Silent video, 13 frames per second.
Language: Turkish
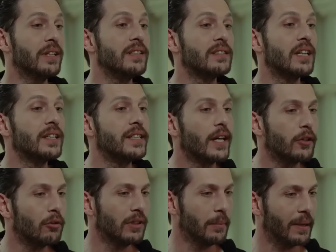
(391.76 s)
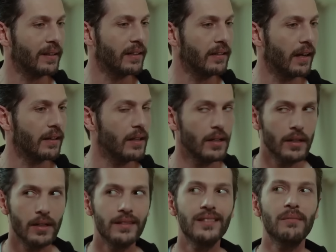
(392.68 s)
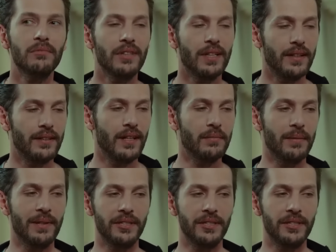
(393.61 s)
Bunlar insanı yarı yolda bırakırlar. Sen bunlara inanma